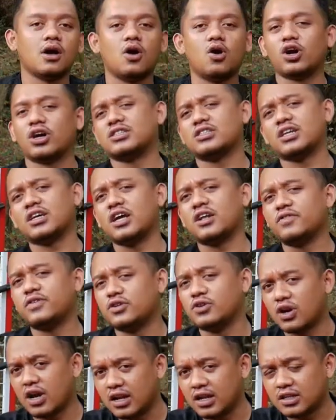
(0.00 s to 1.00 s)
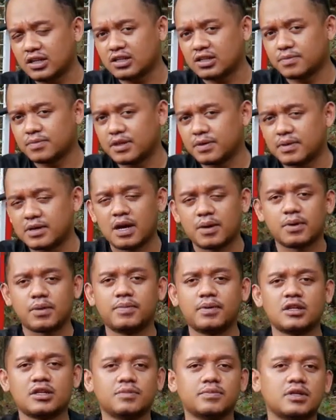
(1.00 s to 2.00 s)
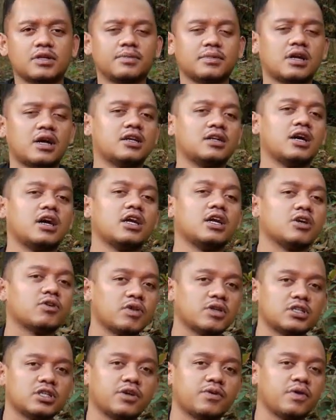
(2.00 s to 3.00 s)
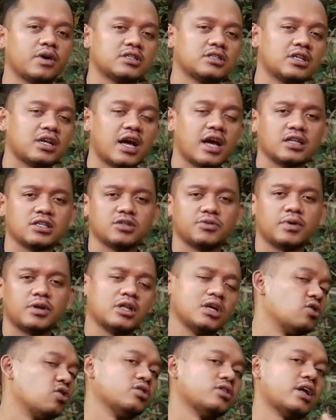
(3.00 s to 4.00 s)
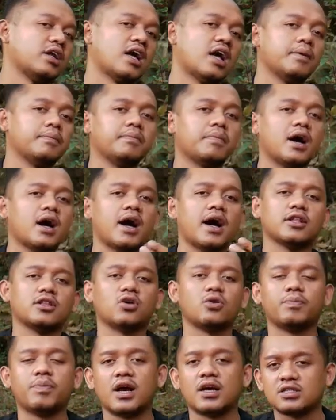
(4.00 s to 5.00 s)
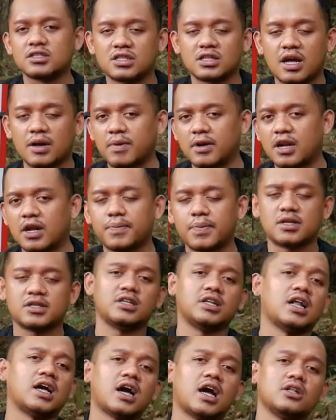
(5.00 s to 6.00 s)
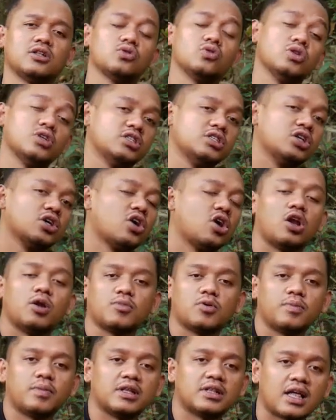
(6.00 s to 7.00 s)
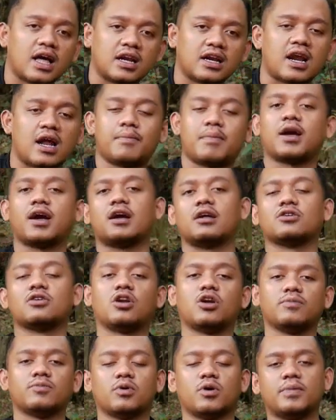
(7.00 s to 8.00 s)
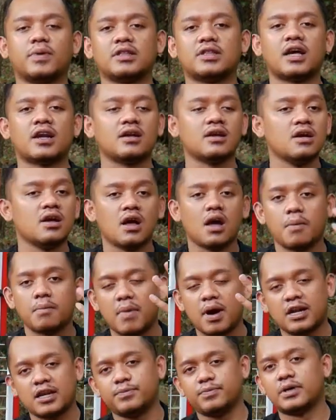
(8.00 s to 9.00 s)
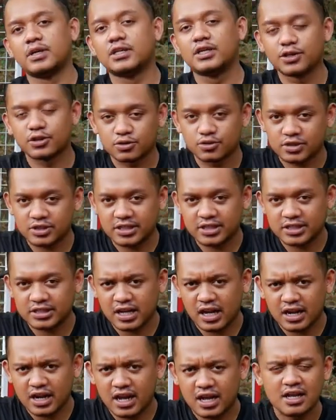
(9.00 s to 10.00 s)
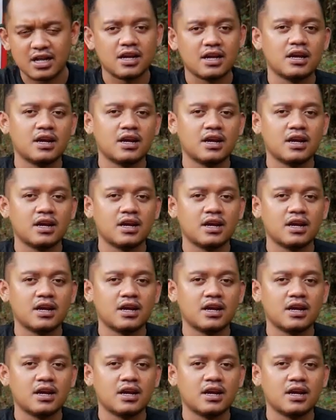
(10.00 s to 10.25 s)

Oke sekian video kali ini teman-teman apabila teman-teman ada request-request lain seperti konten apa atau bahas senapan apa silahkan tulis di kolom komentar ramaikan kolom komentar mari berdiskusi di sana